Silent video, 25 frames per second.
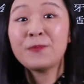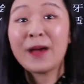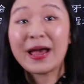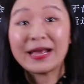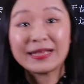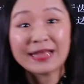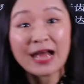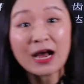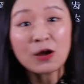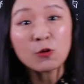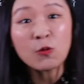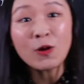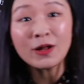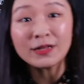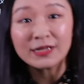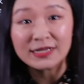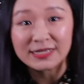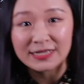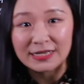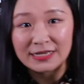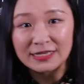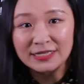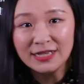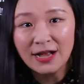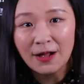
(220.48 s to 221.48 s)
白大褂的
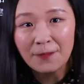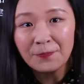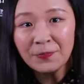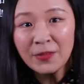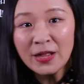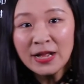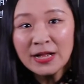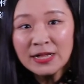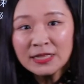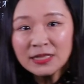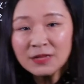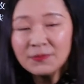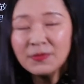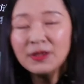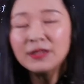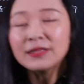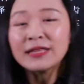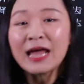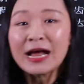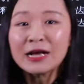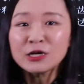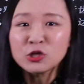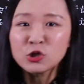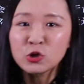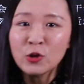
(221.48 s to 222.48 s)
形象，那么
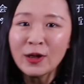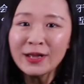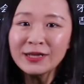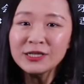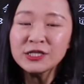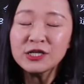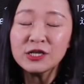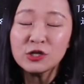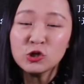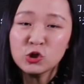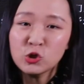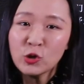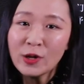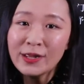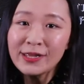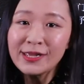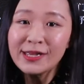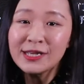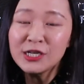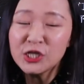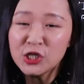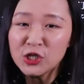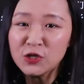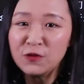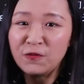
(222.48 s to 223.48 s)
他穿着专
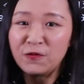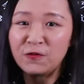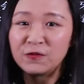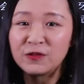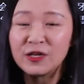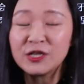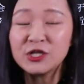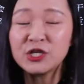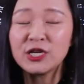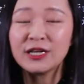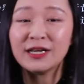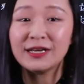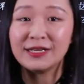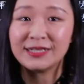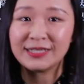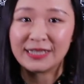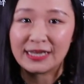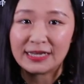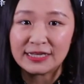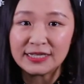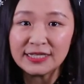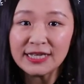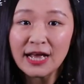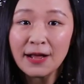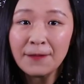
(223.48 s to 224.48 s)
业制服的这个
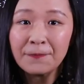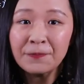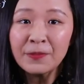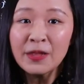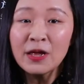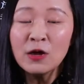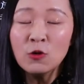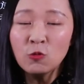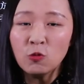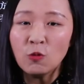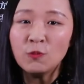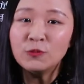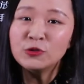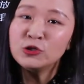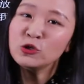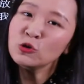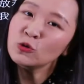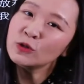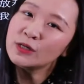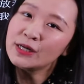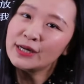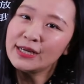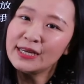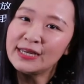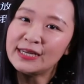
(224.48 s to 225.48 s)
形象，我们就
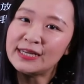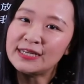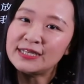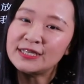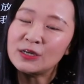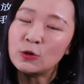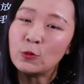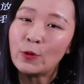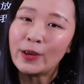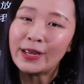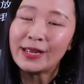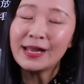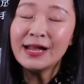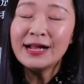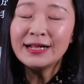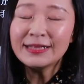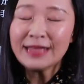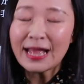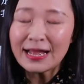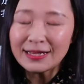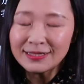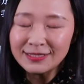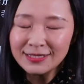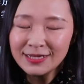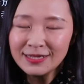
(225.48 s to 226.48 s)
可以理解为
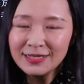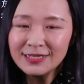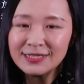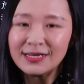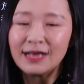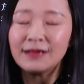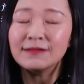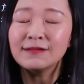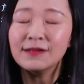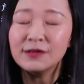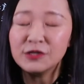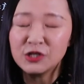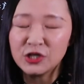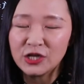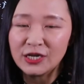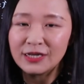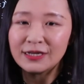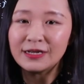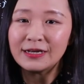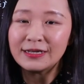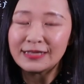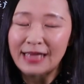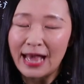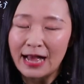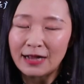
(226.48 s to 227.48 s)
他增强了这
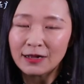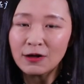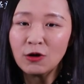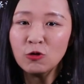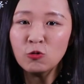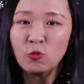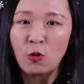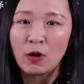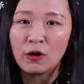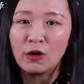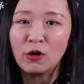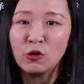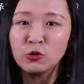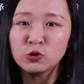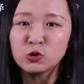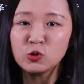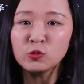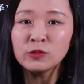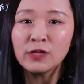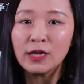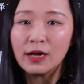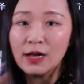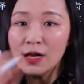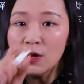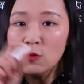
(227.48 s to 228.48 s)
个牙膏广告
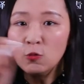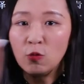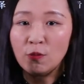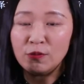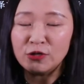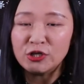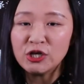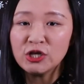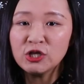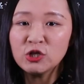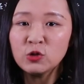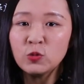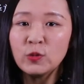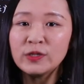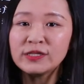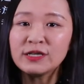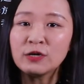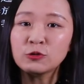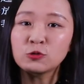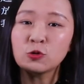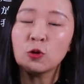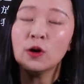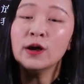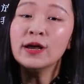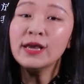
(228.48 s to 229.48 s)
中的我们称之为
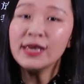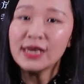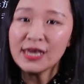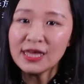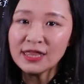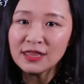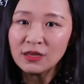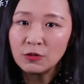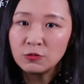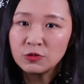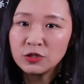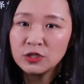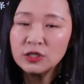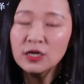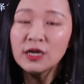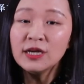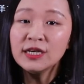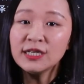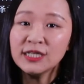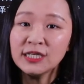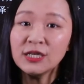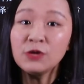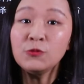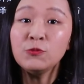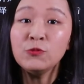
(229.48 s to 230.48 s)
叫做 ethos
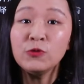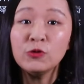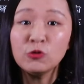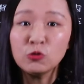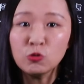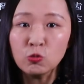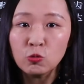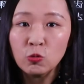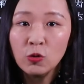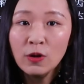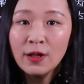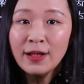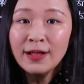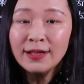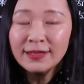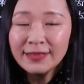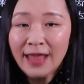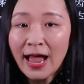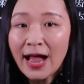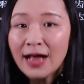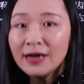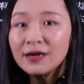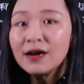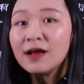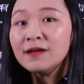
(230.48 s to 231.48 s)
信誉度，
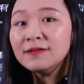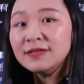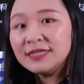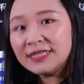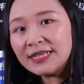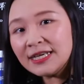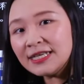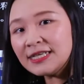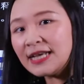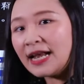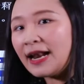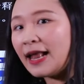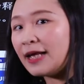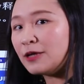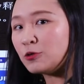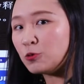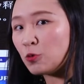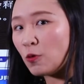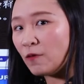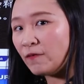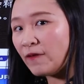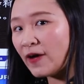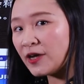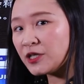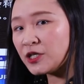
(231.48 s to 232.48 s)
它让接下来
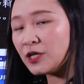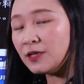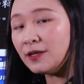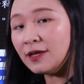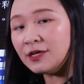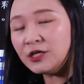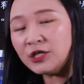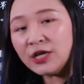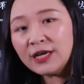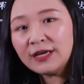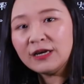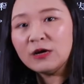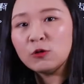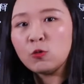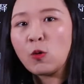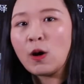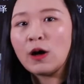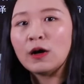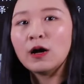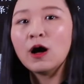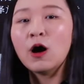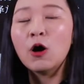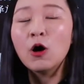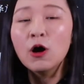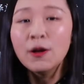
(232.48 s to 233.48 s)
所发生的这个
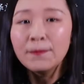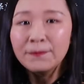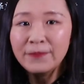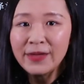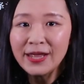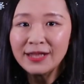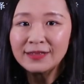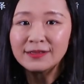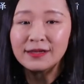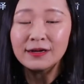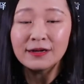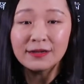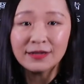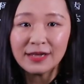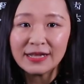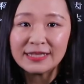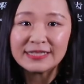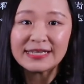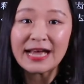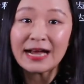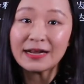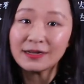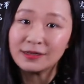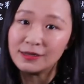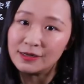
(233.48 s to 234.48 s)
广告变得更
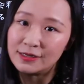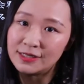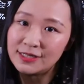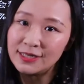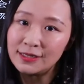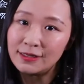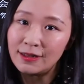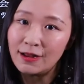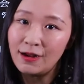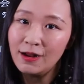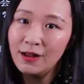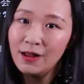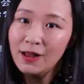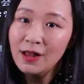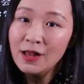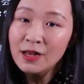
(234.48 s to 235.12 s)
加可信了。